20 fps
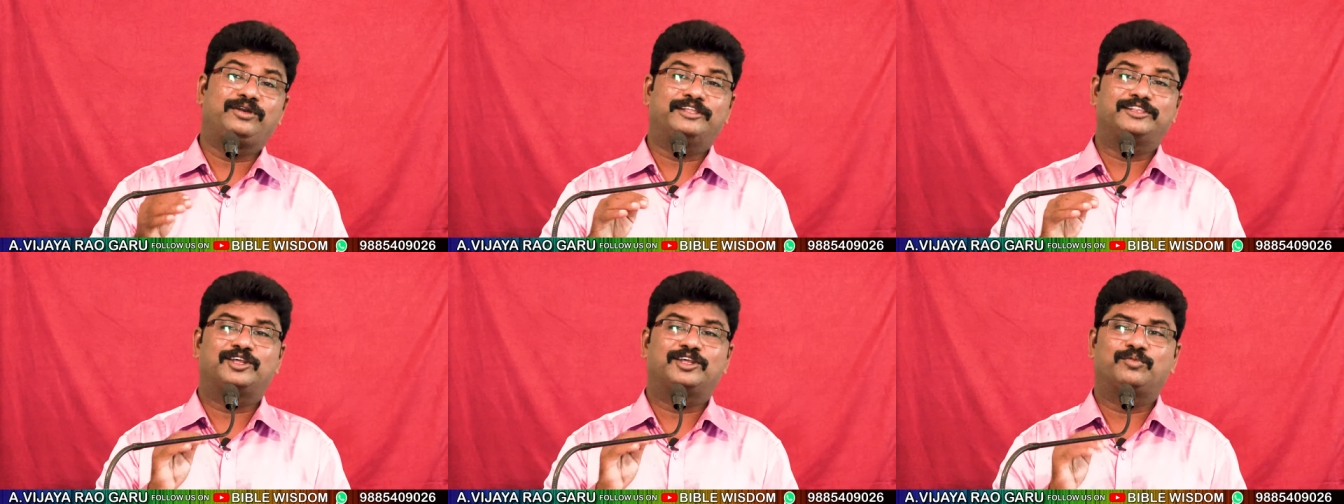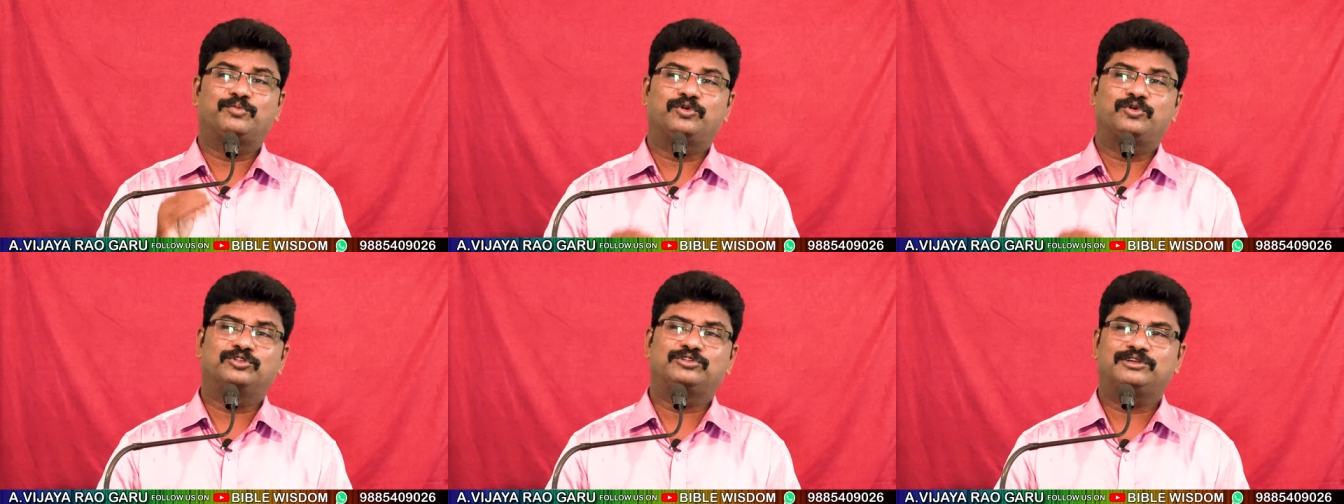
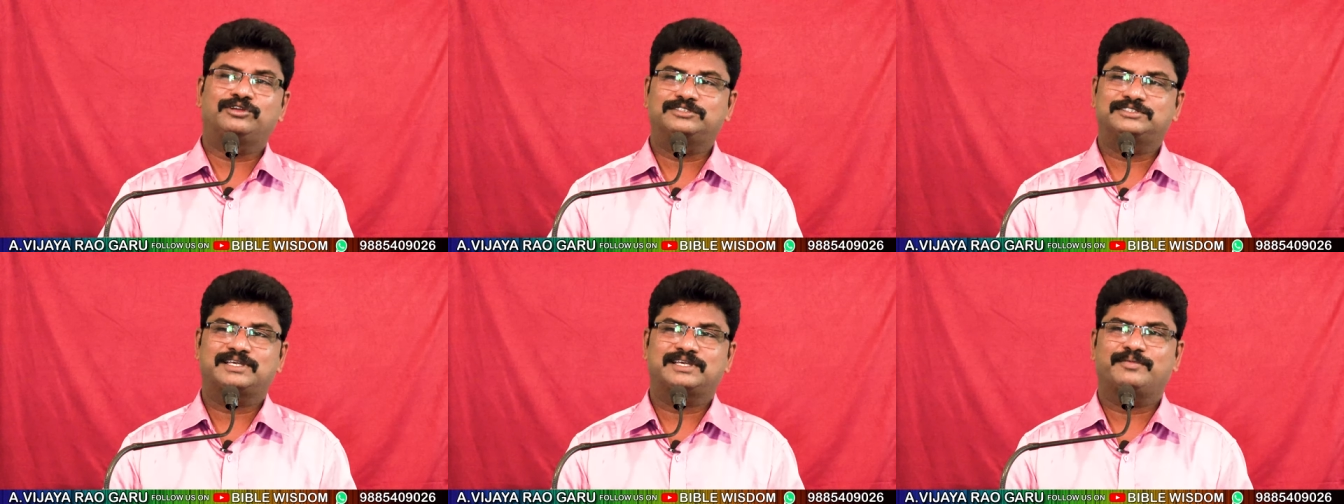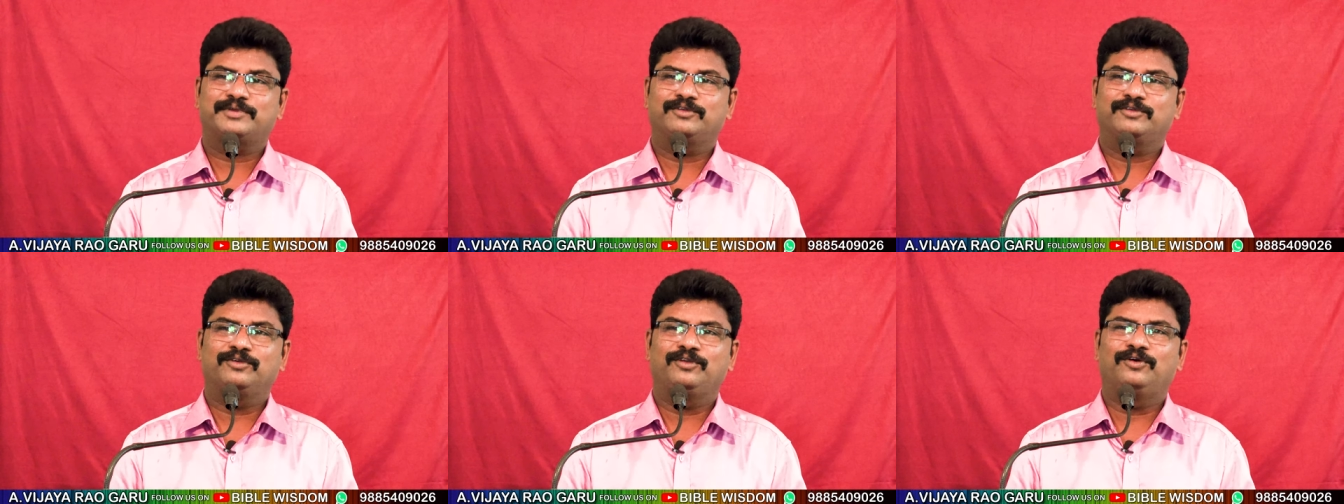నిద్రపోతున్న
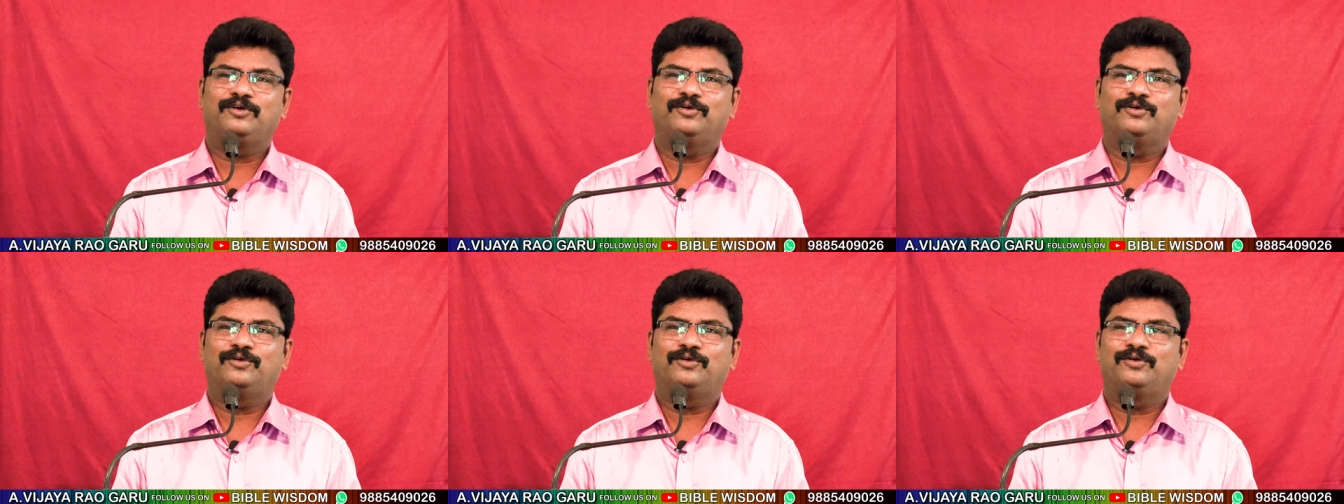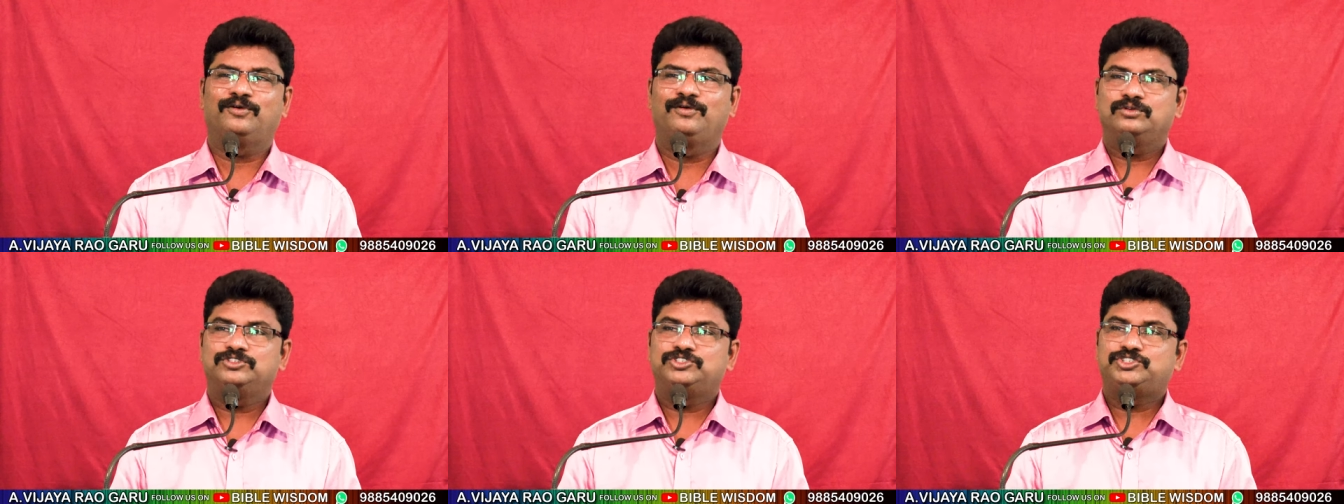సమయంలో
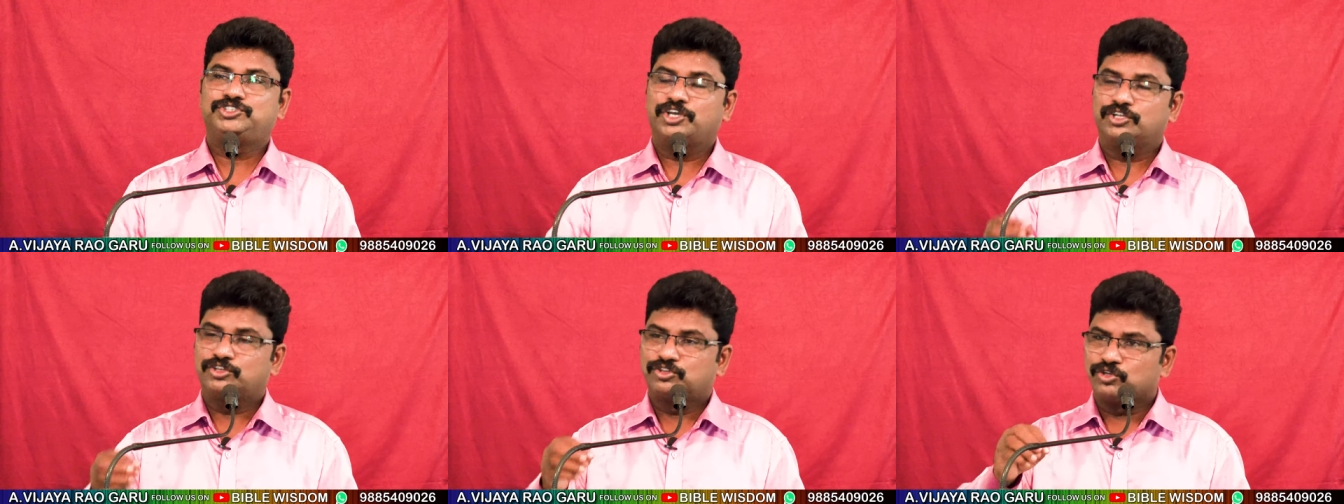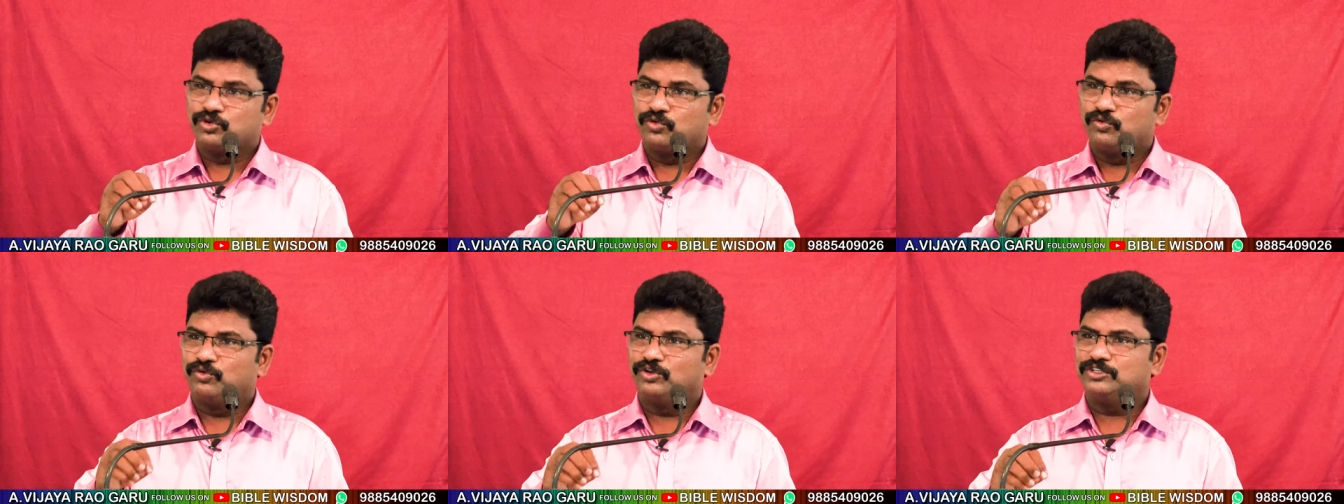శత్రువు